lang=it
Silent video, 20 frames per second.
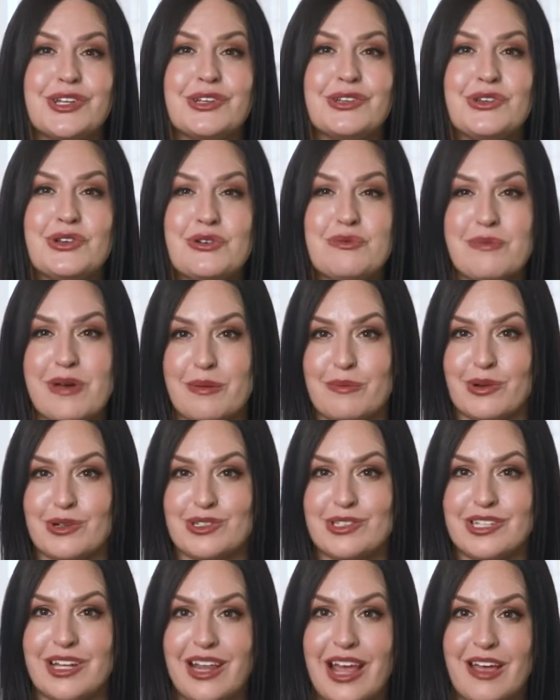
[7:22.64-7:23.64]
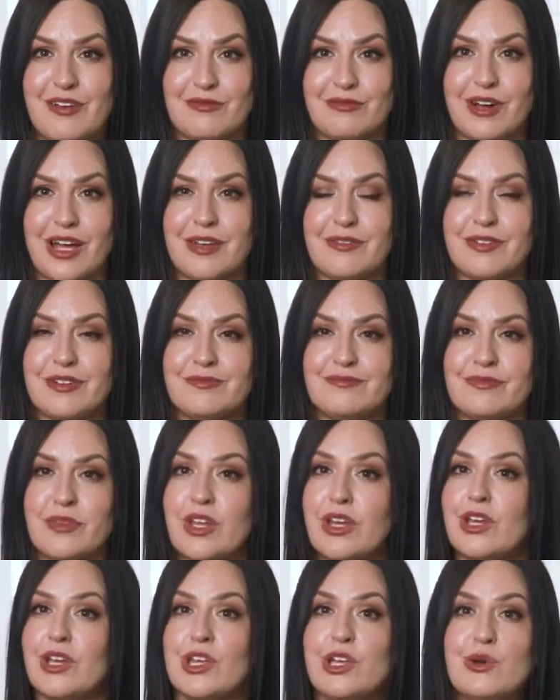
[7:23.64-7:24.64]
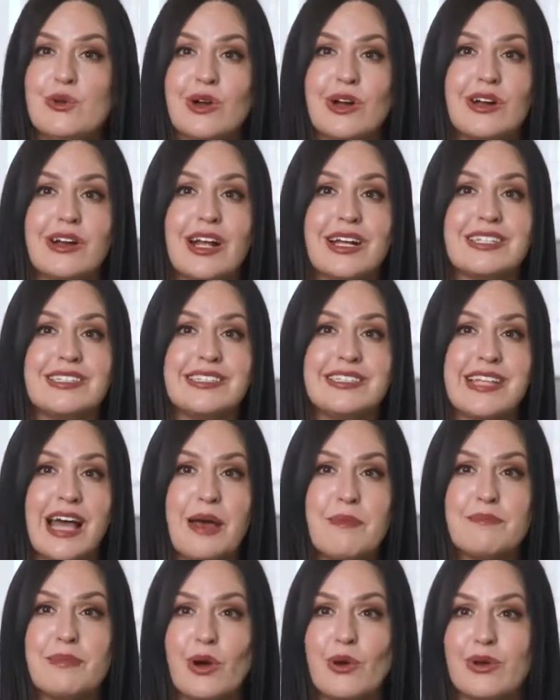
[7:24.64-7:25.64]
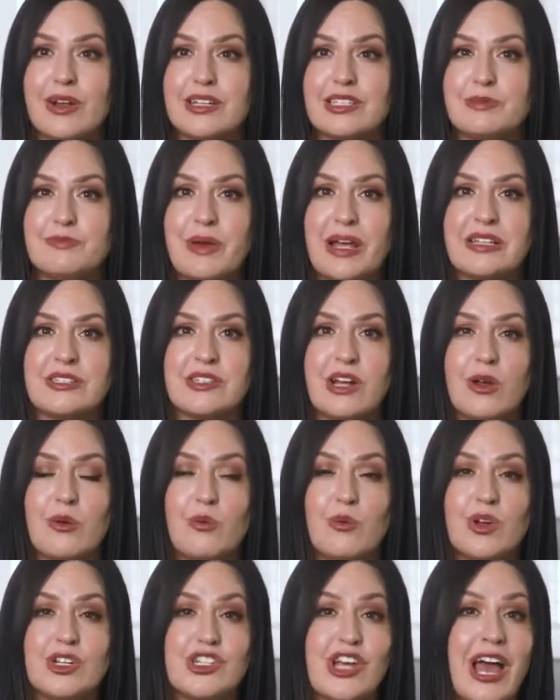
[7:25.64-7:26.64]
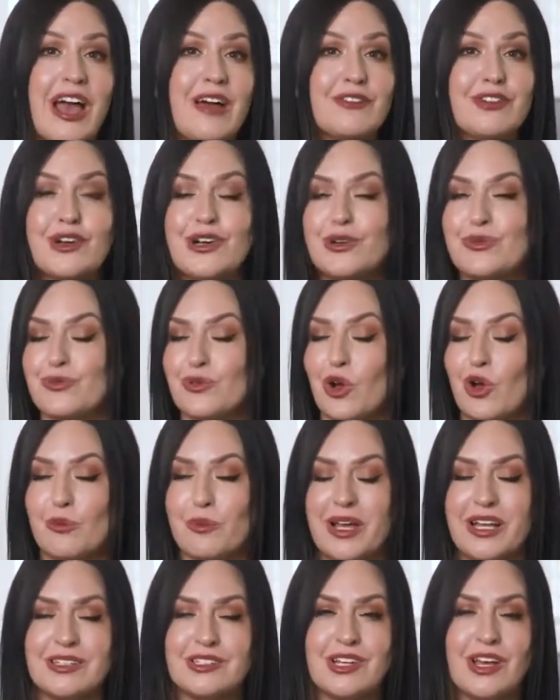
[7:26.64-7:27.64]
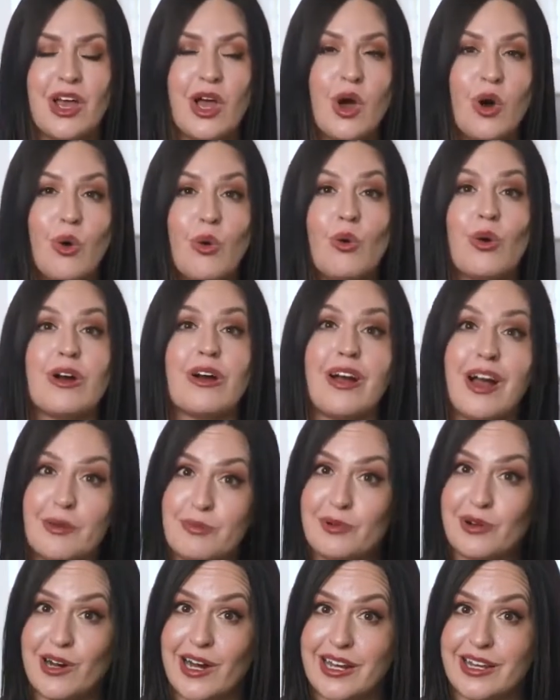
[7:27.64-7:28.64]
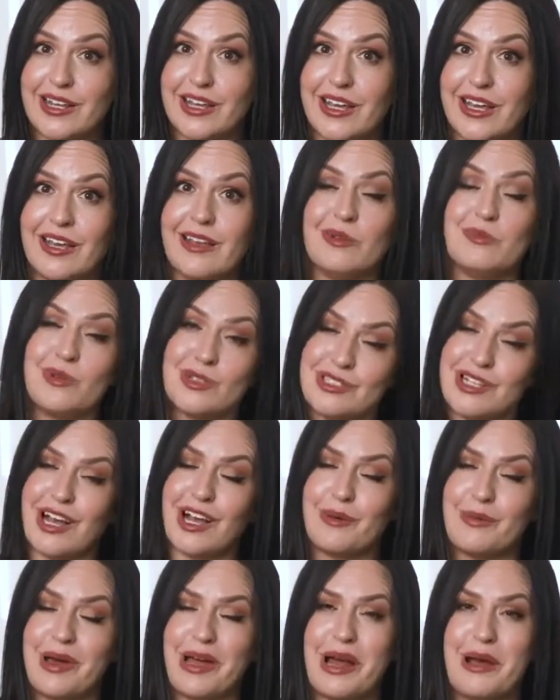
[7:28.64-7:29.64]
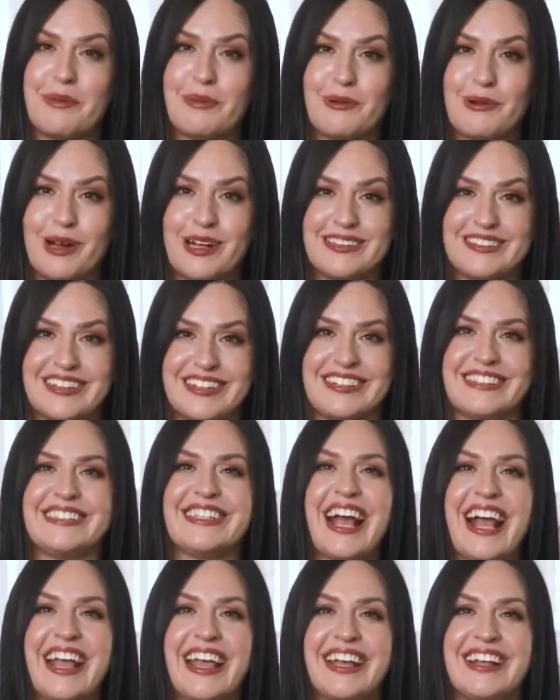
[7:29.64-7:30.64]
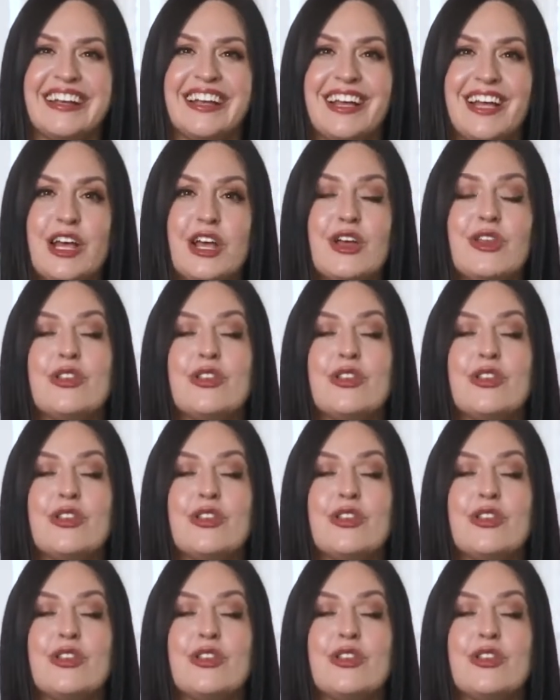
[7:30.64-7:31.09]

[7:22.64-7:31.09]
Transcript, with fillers: presentato LifeWave a nuovi membri. Voi ricevete questo bonus per ogni nuovo membro o per un upgrade mm,